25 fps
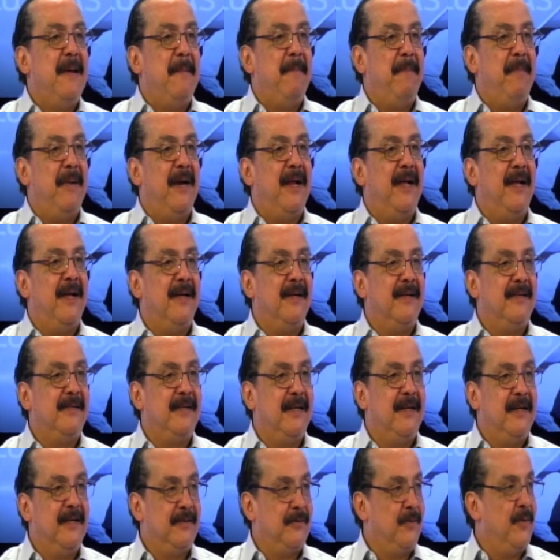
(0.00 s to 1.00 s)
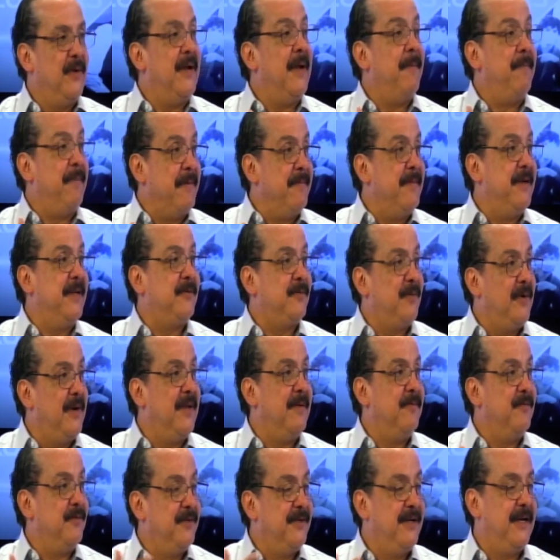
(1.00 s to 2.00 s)
para hacer la escuela, la primera escuela de
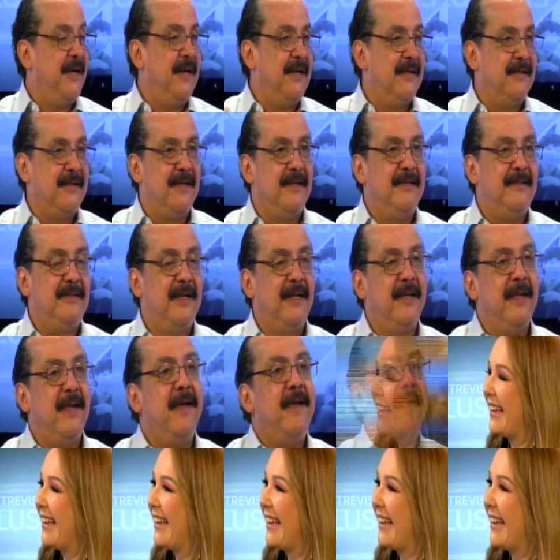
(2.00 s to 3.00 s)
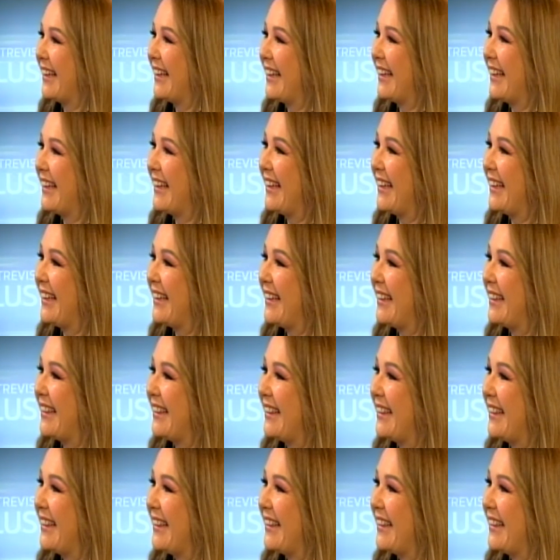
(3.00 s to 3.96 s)
música la lasallista allá. Bueno, el,